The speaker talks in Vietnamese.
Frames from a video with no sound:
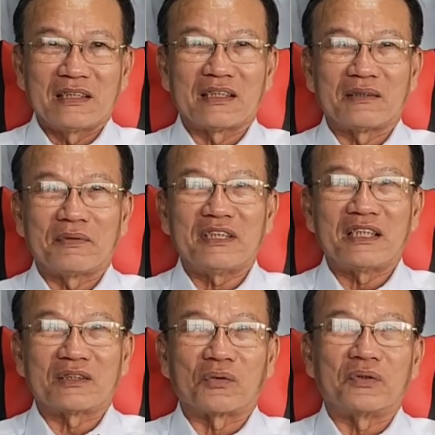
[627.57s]
thì bây
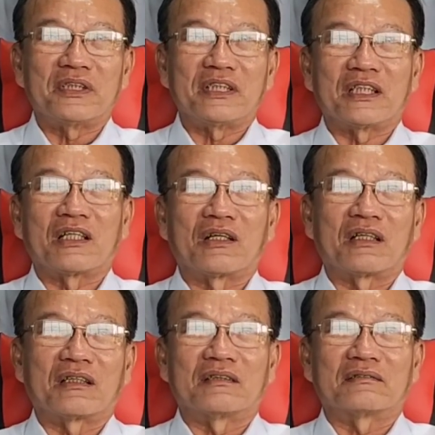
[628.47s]
giờ tuổi thì là
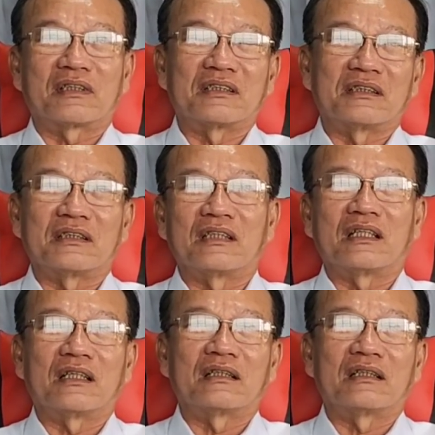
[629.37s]
từ